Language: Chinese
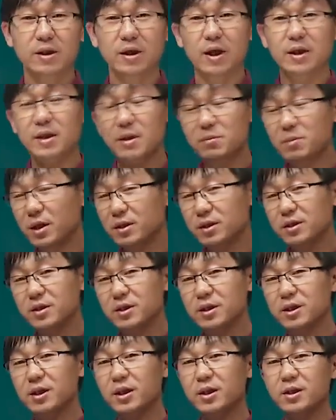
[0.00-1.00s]
他想把这个
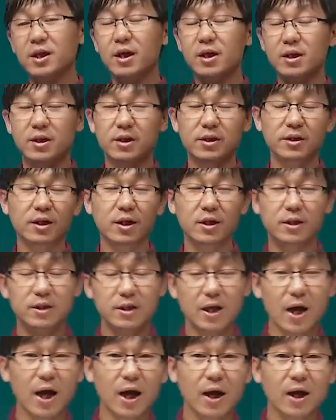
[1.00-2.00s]
线上和线
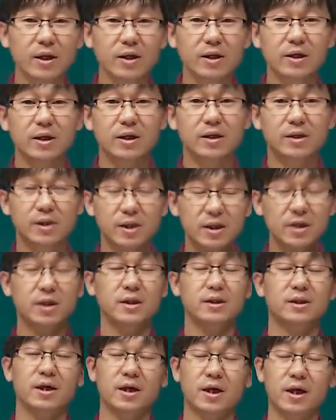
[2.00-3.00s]
下呃结合
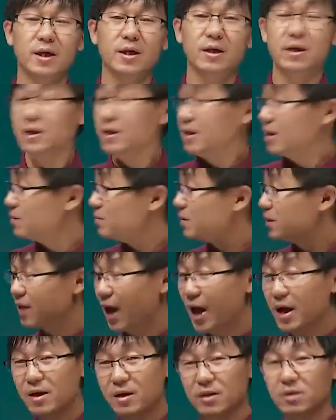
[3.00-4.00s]
起来，那么
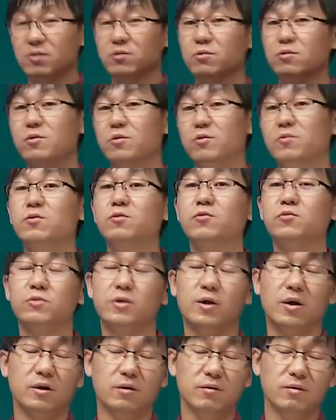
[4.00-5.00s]
他可能会
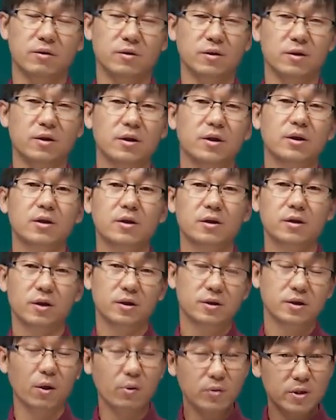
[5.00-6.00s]
需要啊
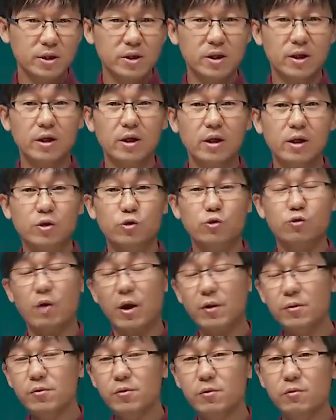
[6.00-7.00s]
呃找一些
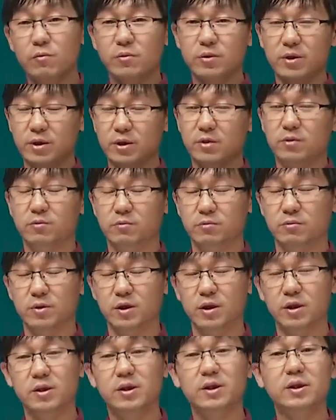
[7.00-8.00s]
传统的这种
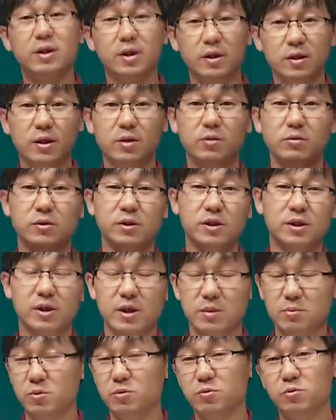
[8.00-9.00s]
啊经营的这种企
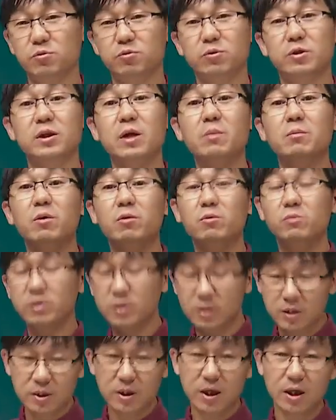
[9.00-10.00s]
业，比如说商贸公
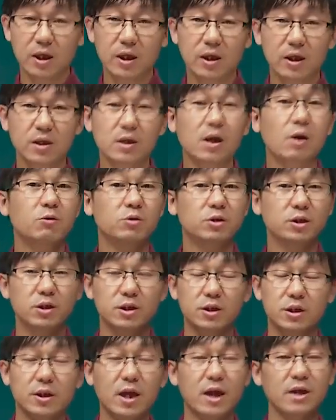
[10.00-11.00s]
司啊、超
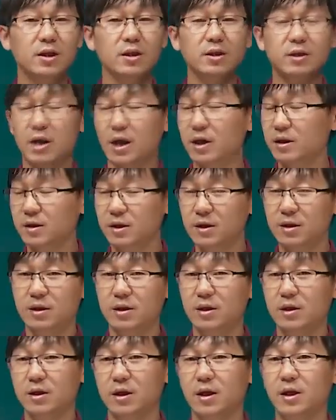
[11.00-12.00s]
市啊、大商场啊，
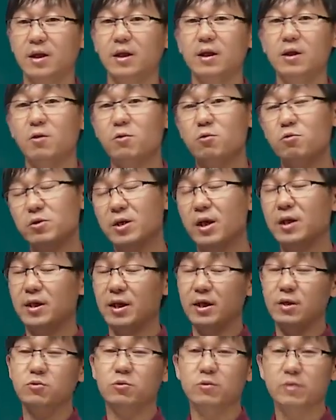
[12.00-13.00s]
哎互相
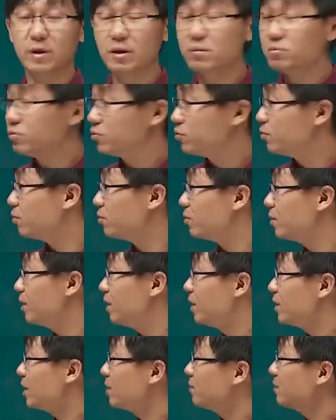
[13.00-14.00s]
来作为一个补充。
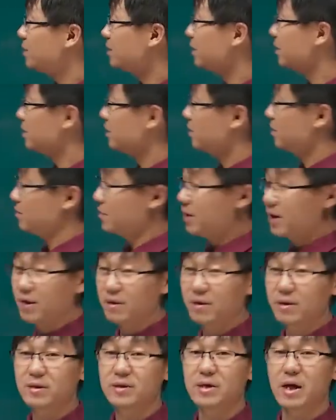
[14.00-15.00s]
那么在这个里
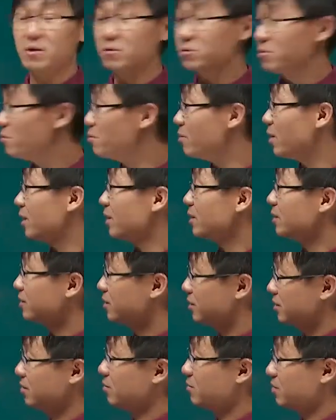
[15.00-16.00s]
边，假如说我
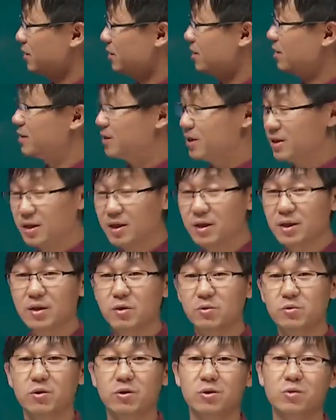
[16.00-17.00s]
是有一个这个
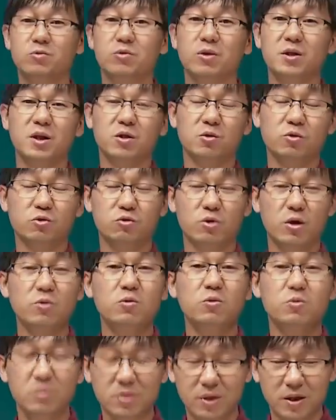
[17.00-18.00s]
呃做一个
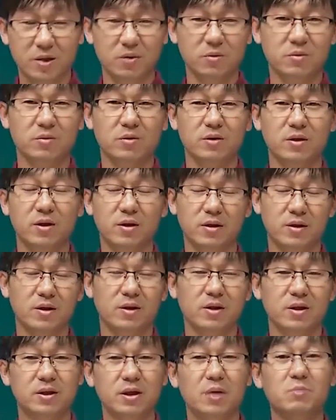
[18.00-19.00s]
传统的这种啊
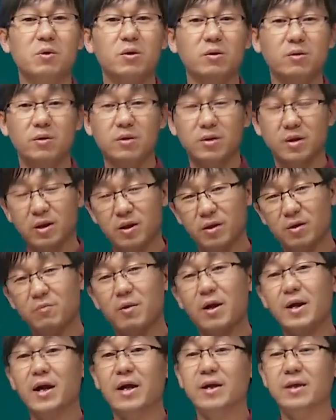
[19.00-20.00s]
商贸啊
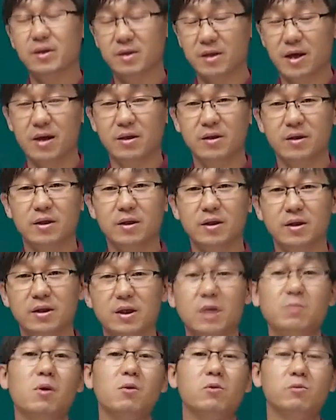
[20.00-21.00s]
往来的这样的
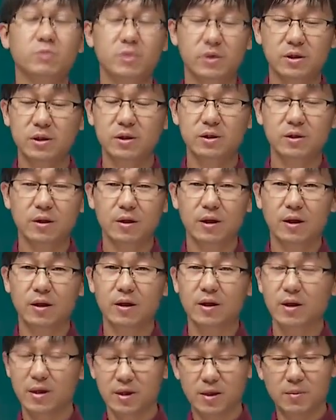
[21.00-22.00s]
商贸公司
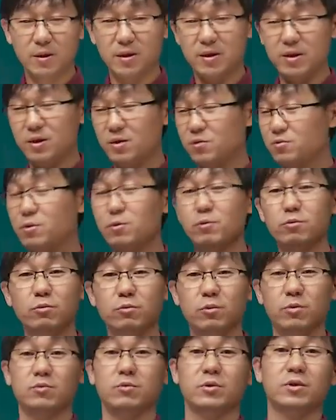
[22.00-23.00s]
啊，那么可以说
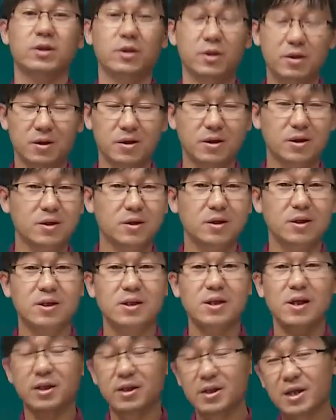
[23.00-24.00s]
我对这个
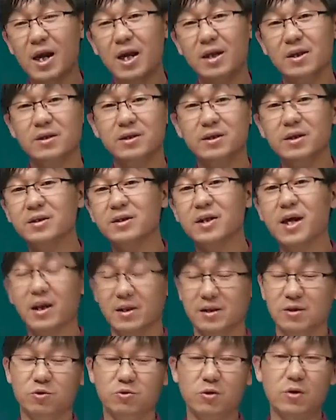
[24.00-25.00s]
线下的正
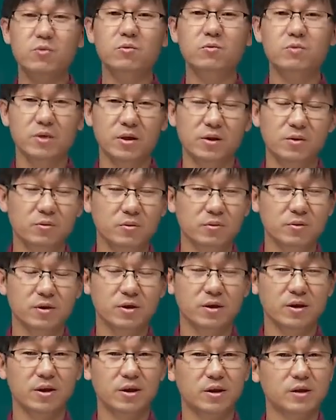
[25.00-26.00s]
常的传统这种
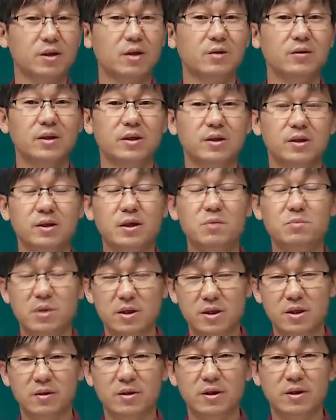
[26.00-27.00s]
呃交易、商
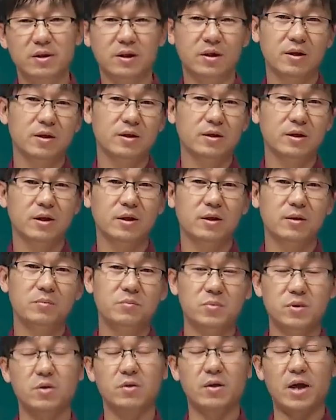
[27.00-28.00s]
品交易呢啊
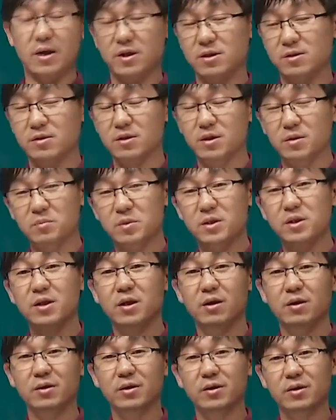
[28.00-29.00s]
比较感兴，比
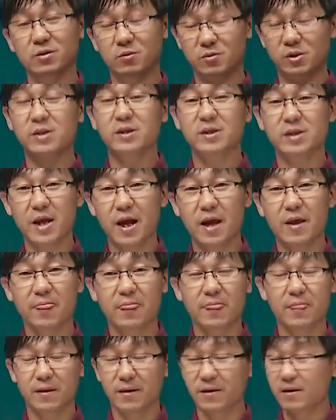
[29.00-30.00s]
较有经验。
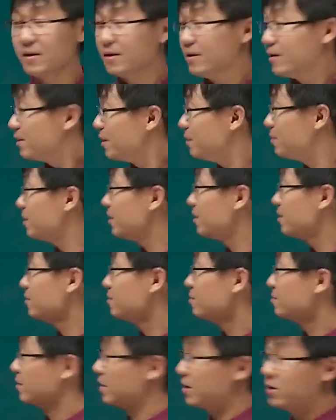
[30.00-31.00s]
啊，那么
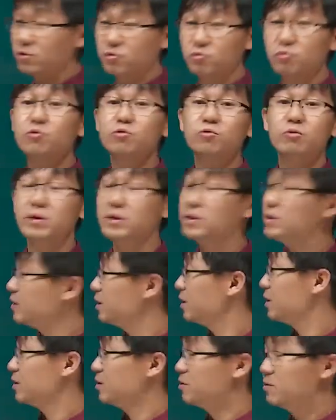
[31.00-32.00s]
我可以说说自
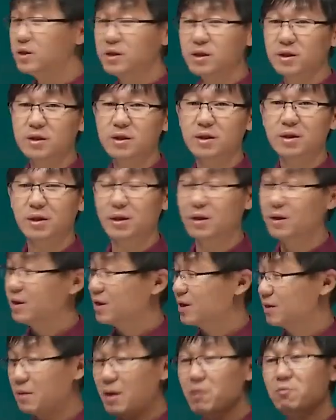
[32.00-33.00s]
己的优势啊。
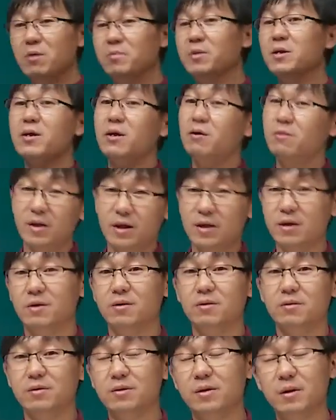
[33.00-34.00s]
你把我并购了以
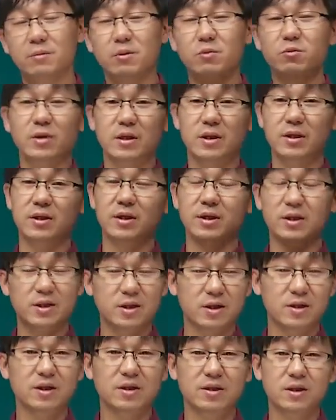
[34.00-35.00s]
后，那么对你这个
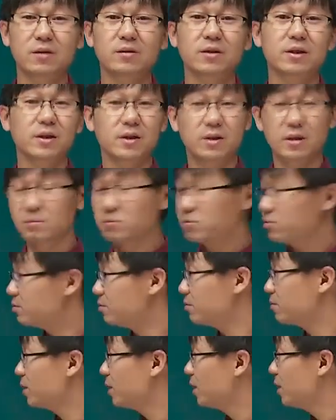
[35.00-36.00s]
线上交易也是个补
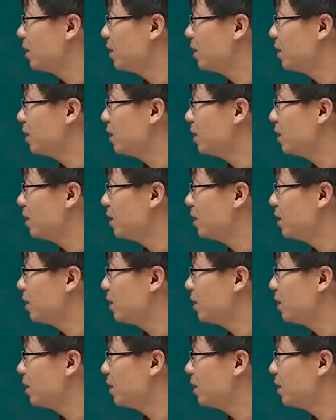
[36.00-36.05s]
充。